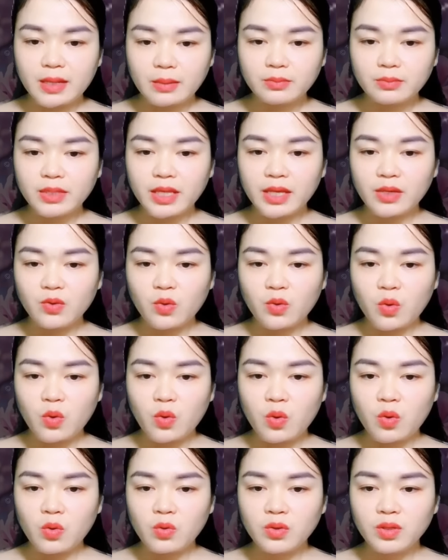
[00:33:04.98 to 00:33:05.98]
xem heo chạy,
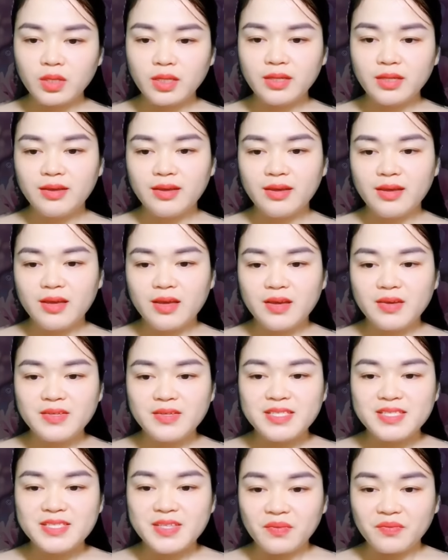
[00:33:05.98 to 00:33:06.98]
nhìn thấy bầu
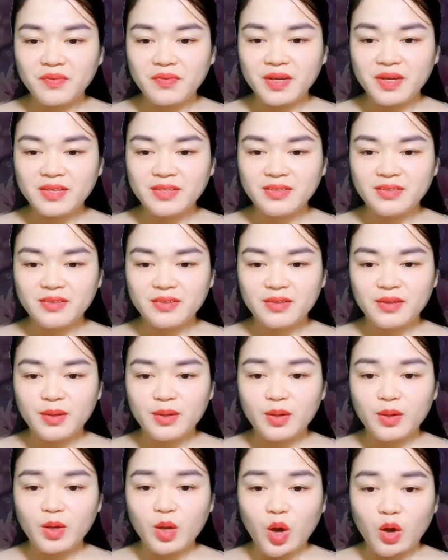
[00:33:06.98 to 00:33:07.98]
trời đầy sao.
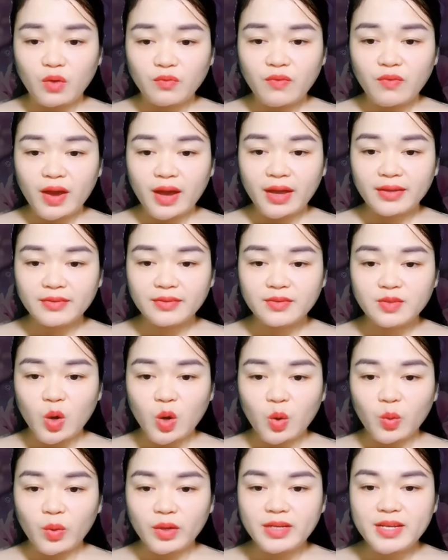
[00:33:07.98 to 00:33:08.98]
Cậu là tồn tại
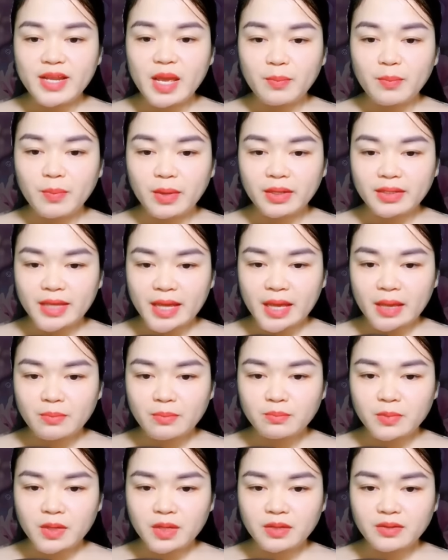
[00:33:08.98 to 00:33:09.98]
độc nhất vô nhị,
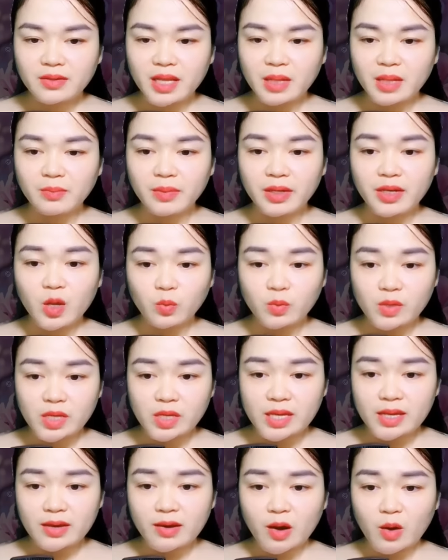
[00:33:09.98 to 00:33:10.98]
cậu thật sự rất
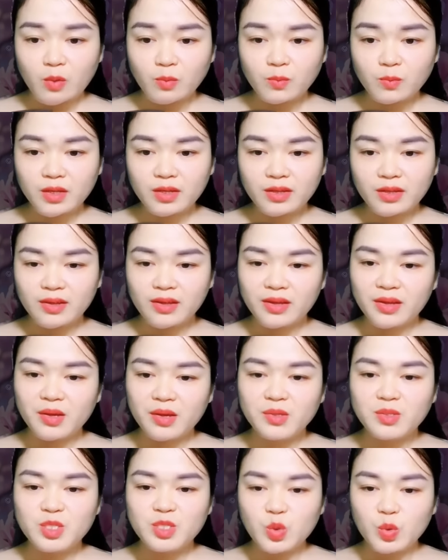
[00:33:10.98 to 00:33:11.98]
tuyệt vời.
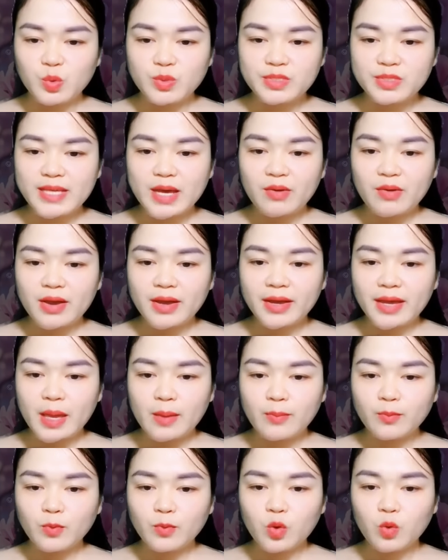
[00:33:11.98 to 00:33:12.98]
Đối diện
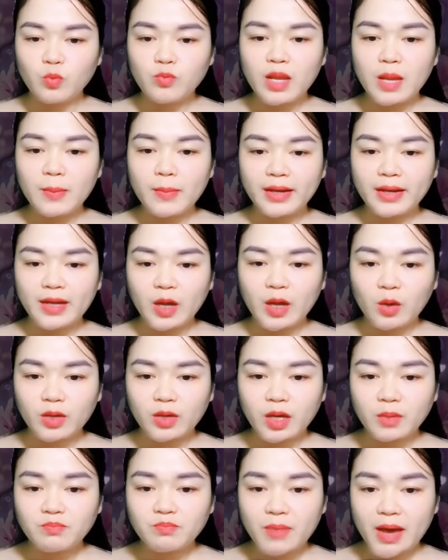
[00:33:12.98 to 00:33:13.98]
với lời khen ngợi thẳng
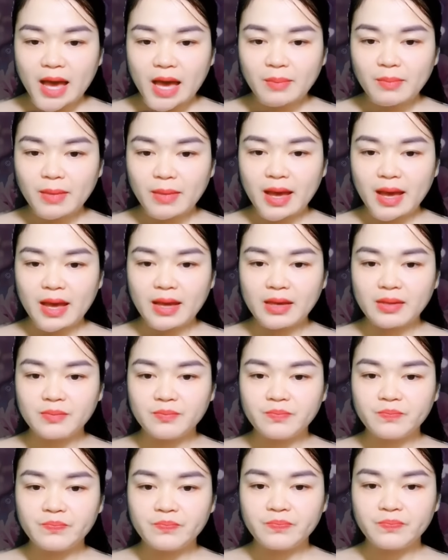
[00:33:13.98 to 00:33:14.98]
thắn như vậy,
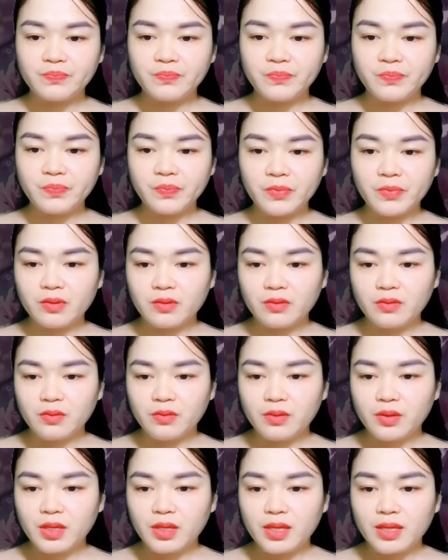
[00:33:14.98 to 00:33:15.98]
ánh mắt nóng bỏng như
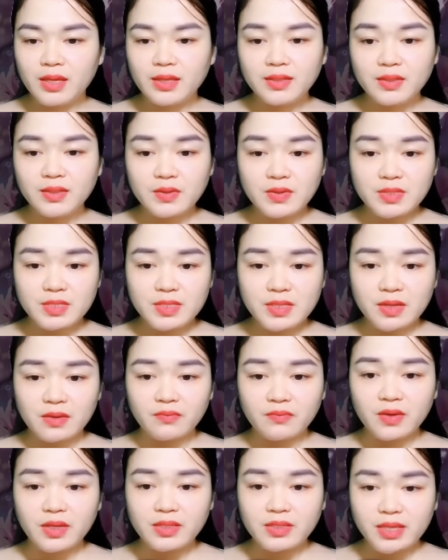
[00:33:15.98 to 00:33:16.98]
thế khiến cho cô
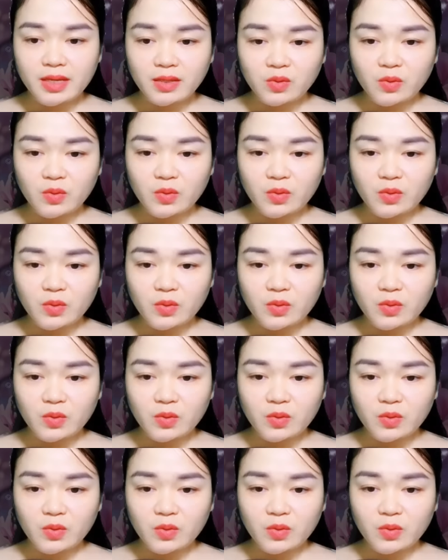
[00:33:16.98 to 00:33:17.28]
hoảng hốt.